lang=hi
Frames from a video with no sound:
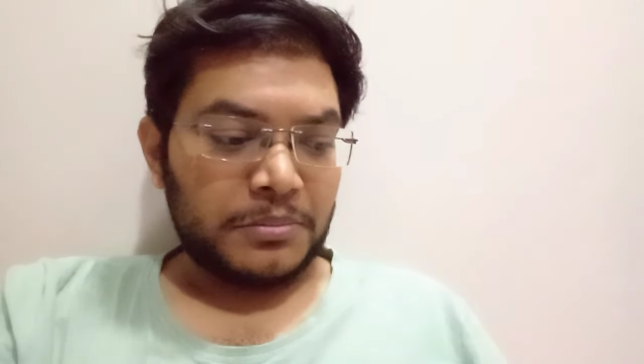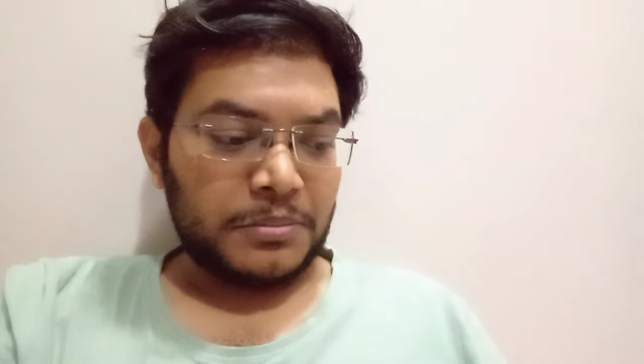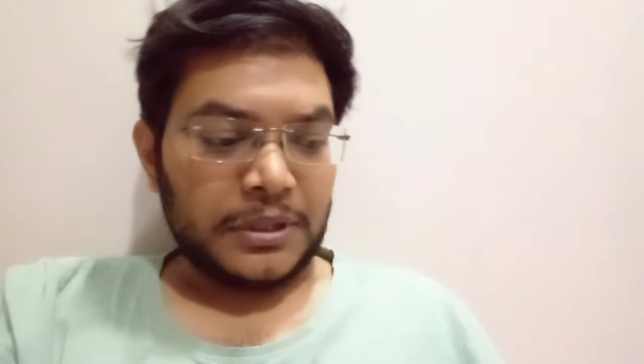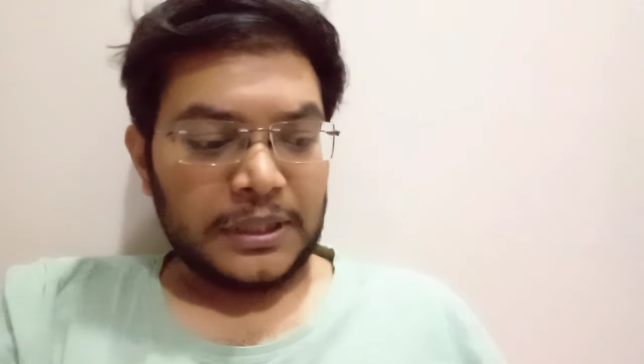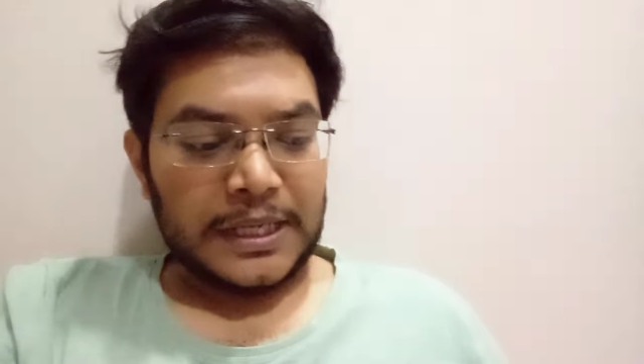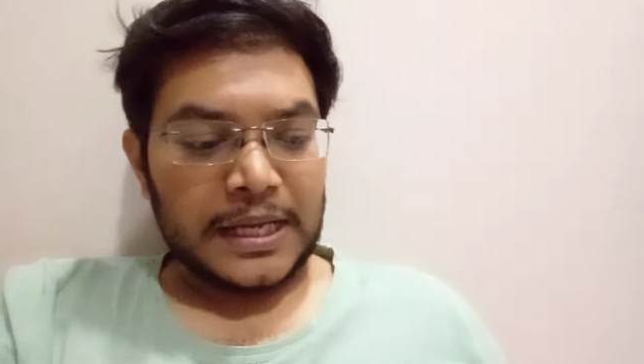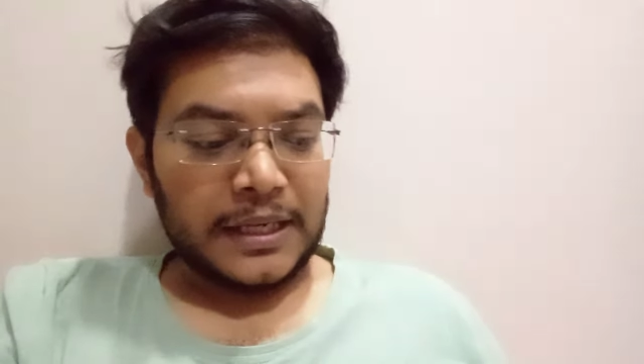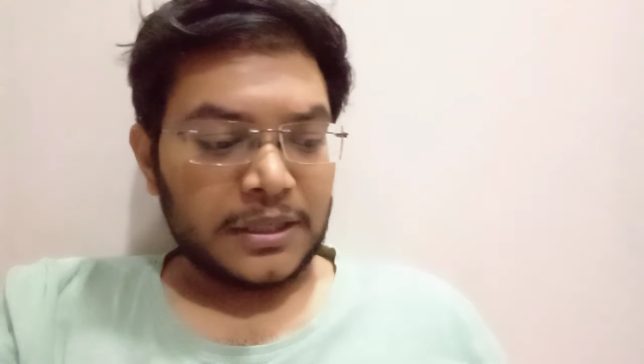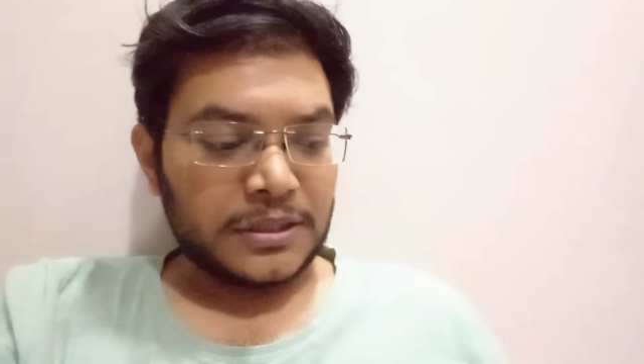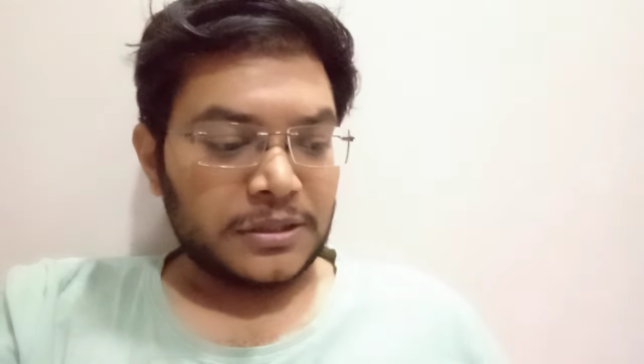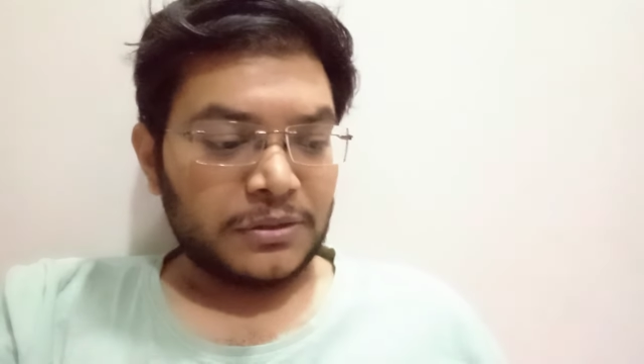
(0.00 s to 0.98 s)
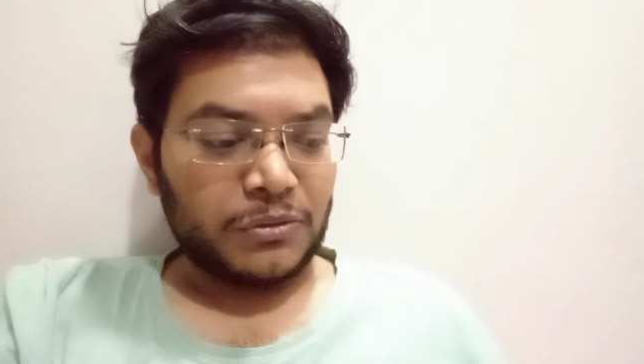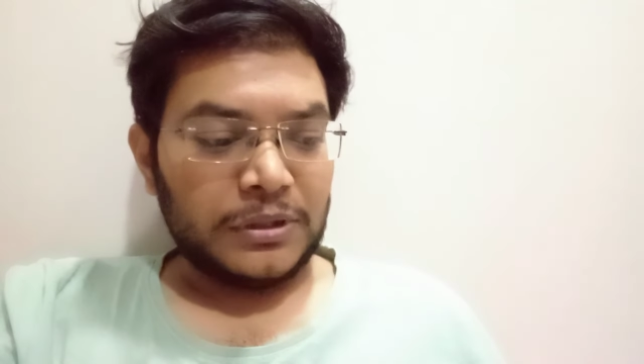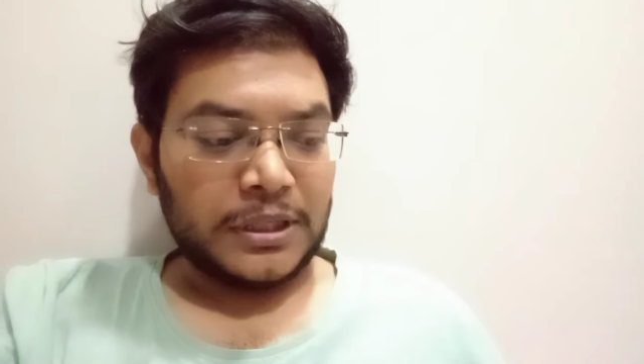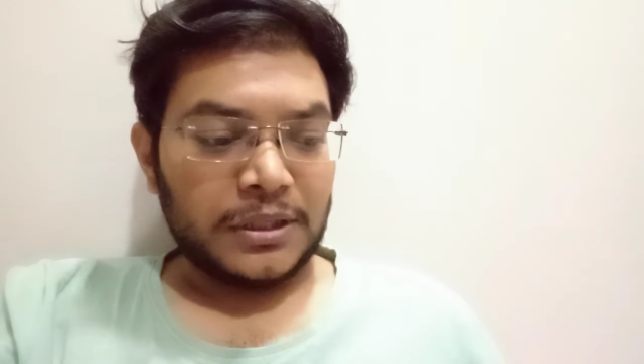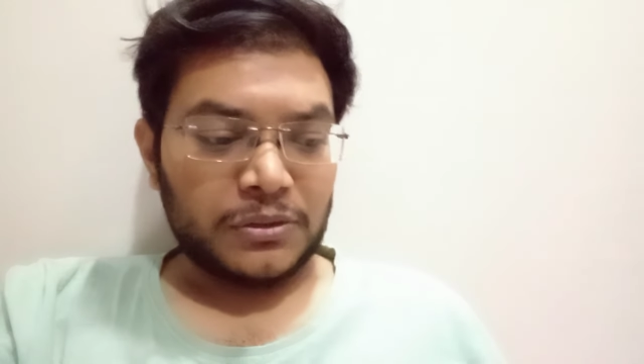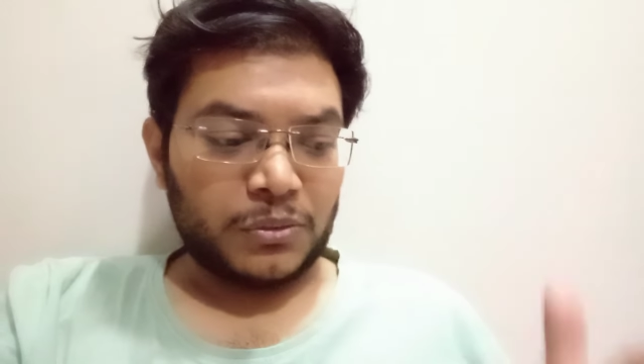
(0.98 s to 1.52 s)
पर डायरेक्शन को
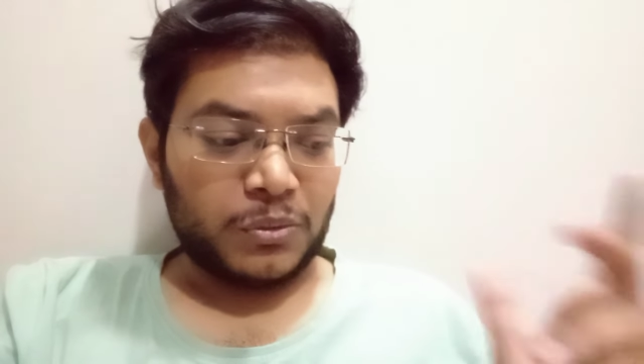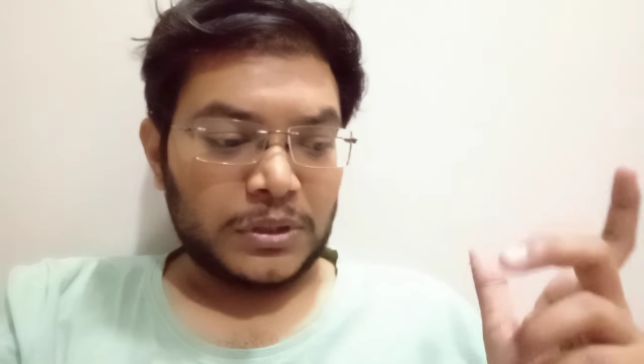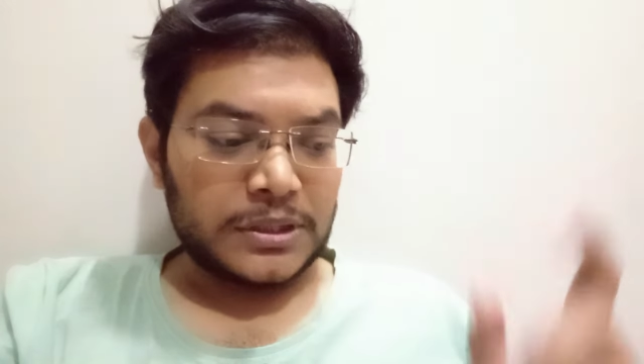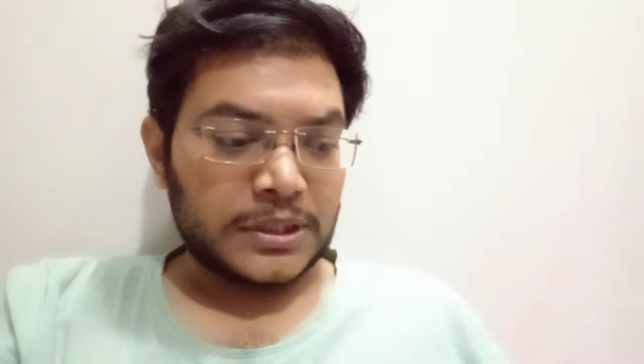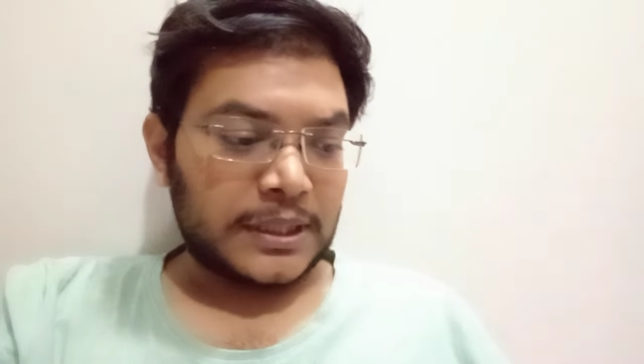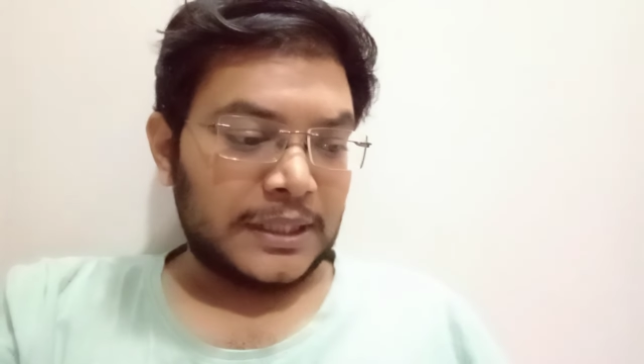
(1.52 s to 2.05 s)
लेके थोड़ा सा